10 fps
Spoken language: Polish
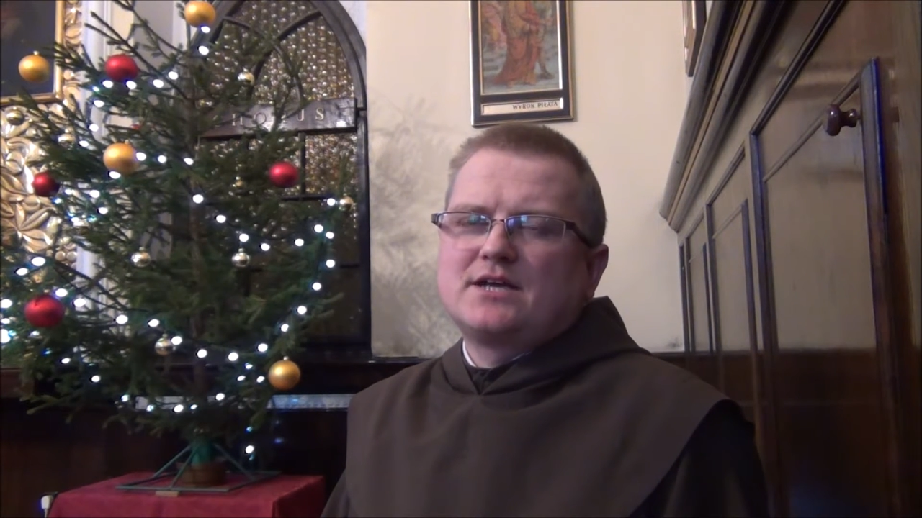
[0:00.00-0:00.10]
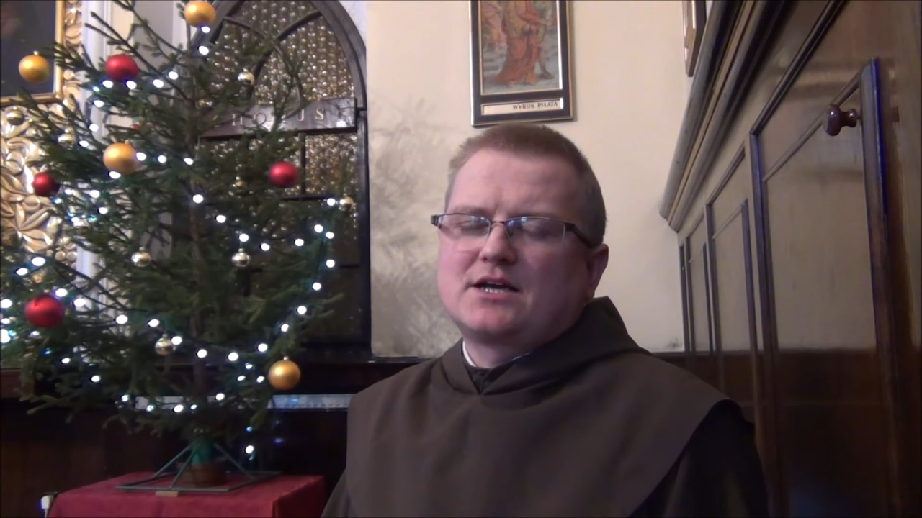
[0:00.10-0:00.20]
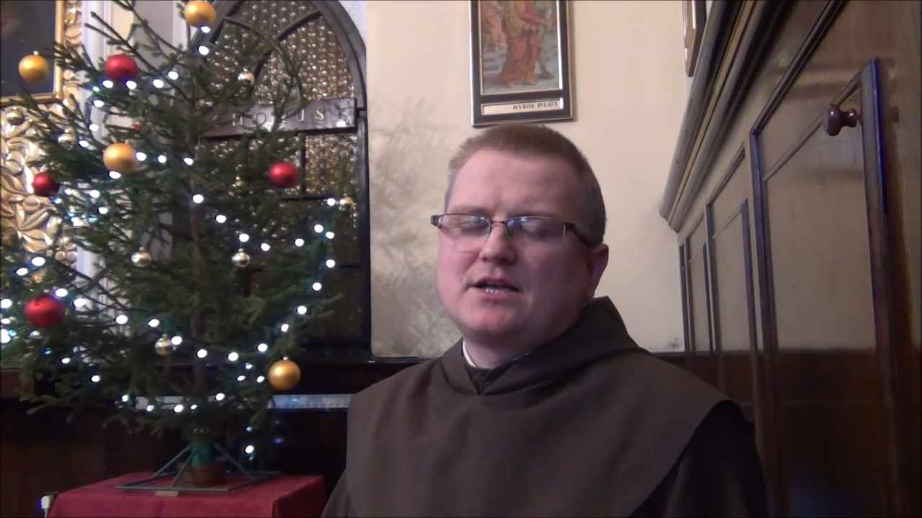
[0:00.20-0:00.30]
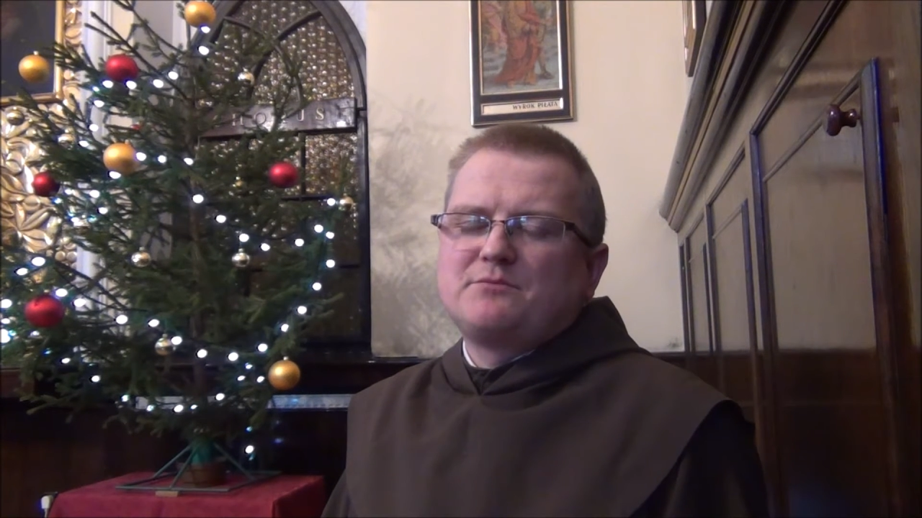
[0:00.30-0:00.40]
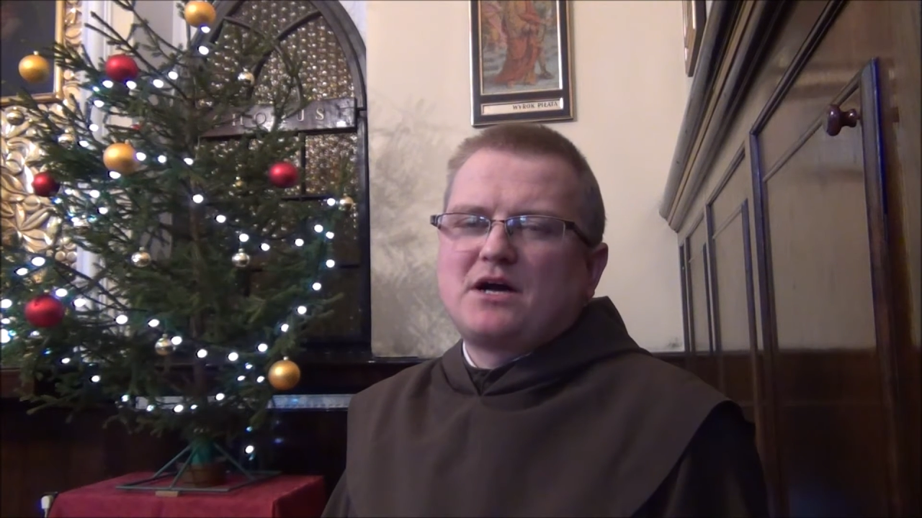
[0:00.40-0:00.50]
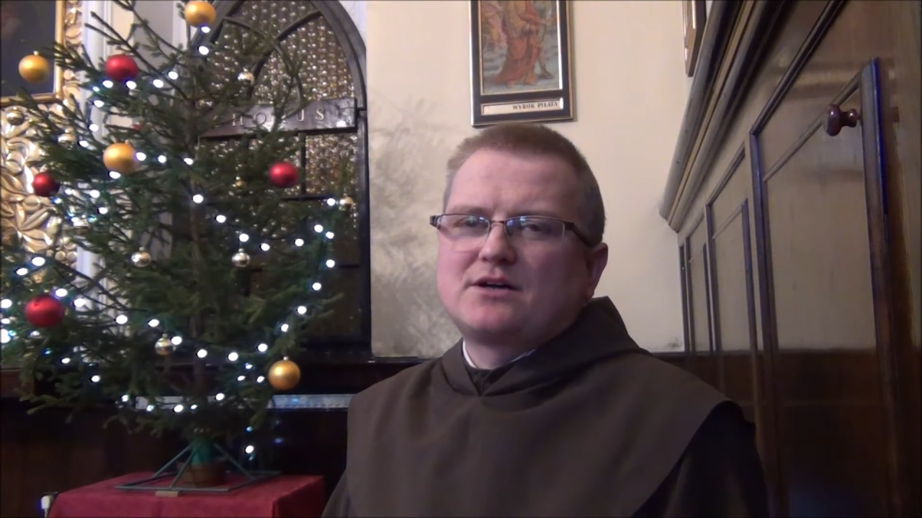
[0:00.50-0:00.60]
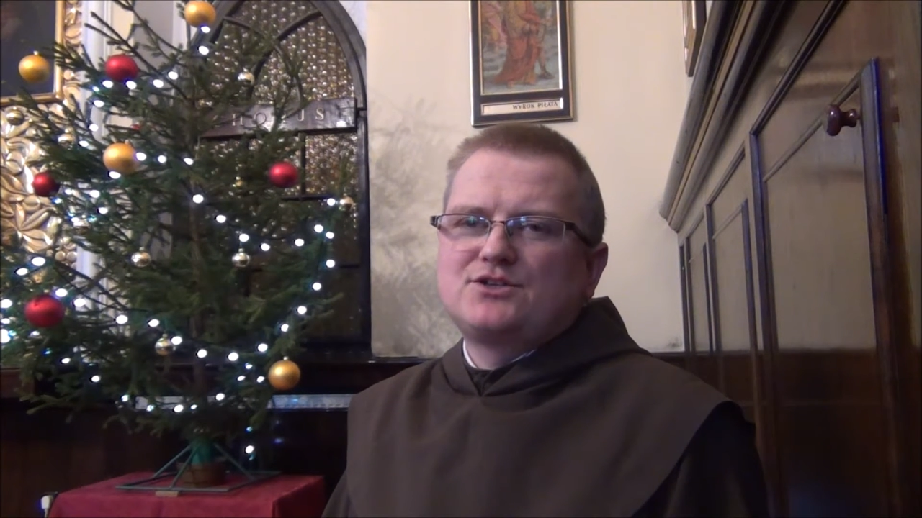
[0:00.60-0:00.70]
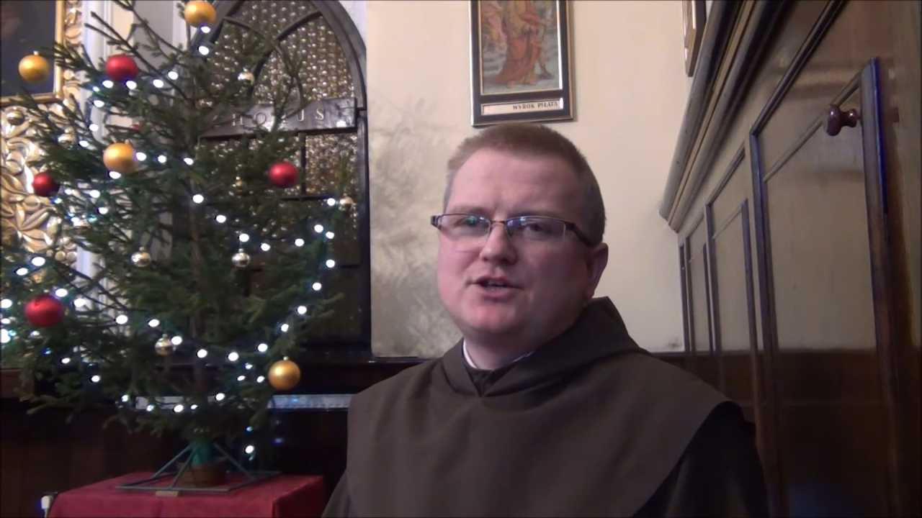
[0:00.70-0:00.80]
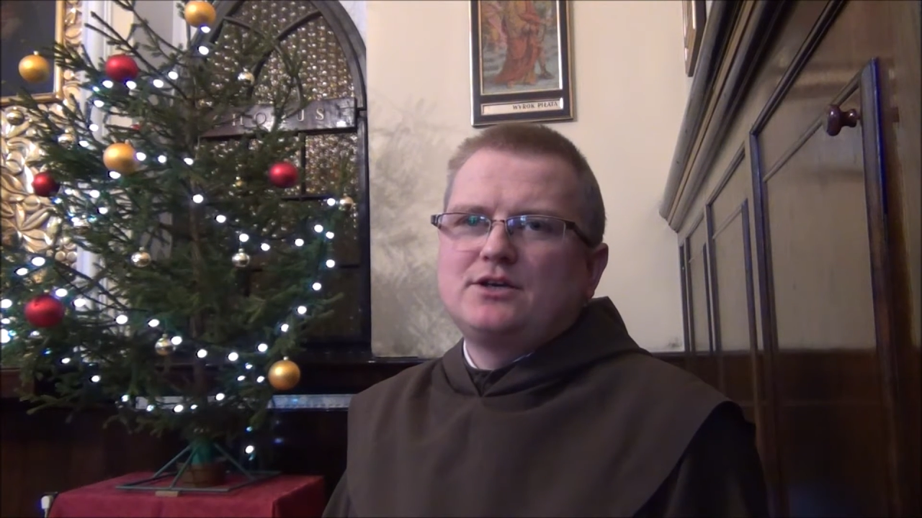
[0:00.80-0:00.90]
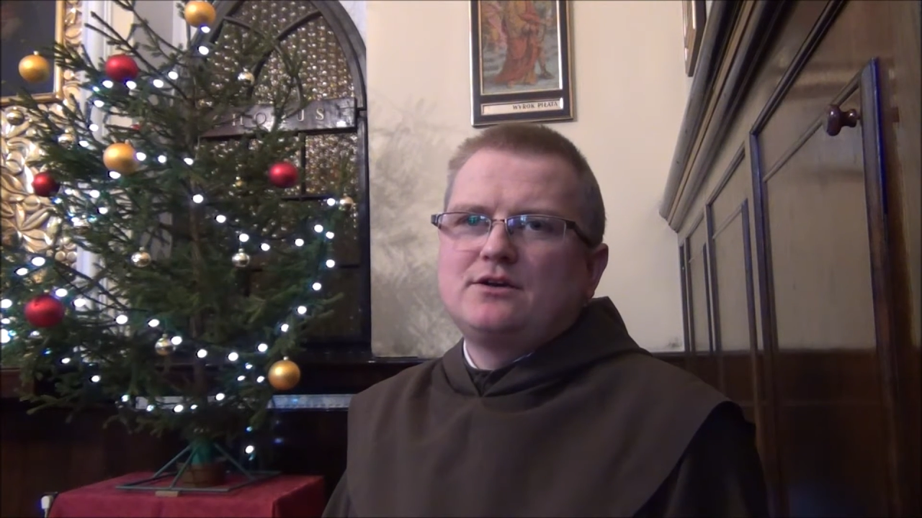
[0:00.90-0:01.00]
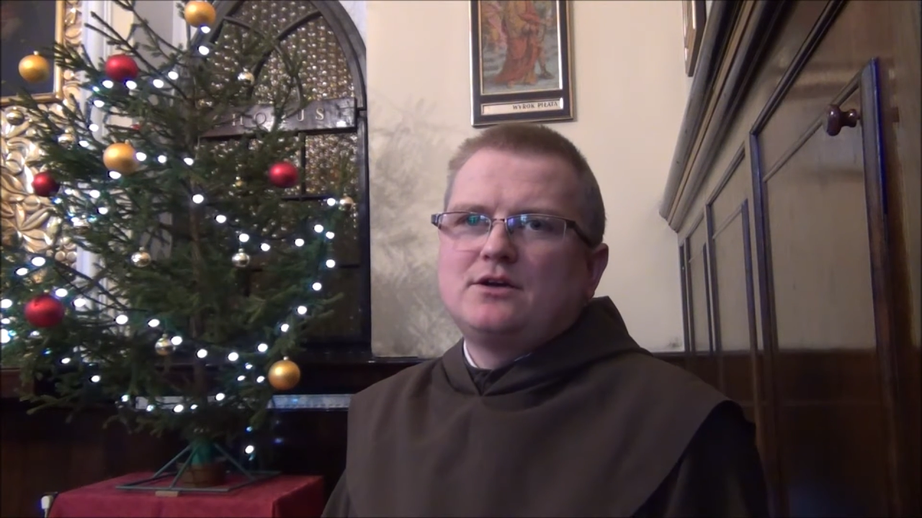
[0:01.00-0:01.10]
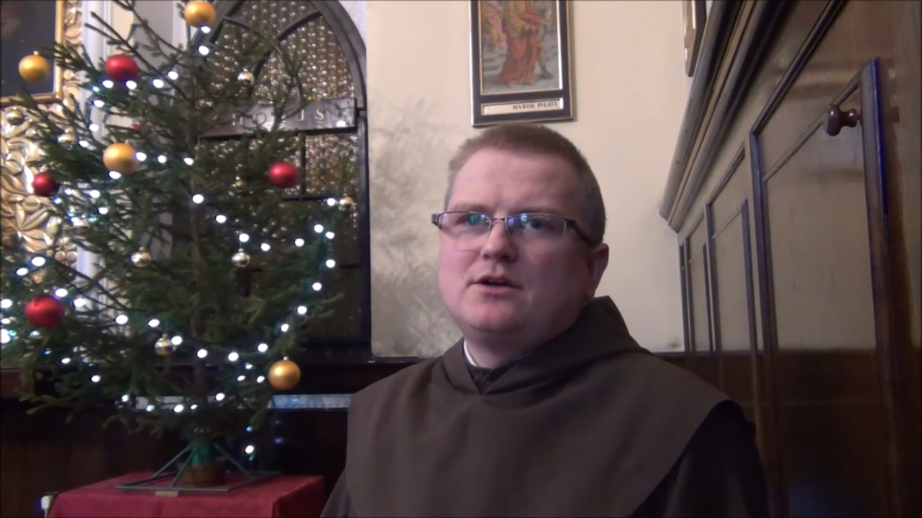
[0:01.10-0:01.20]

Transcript: jak najbardziej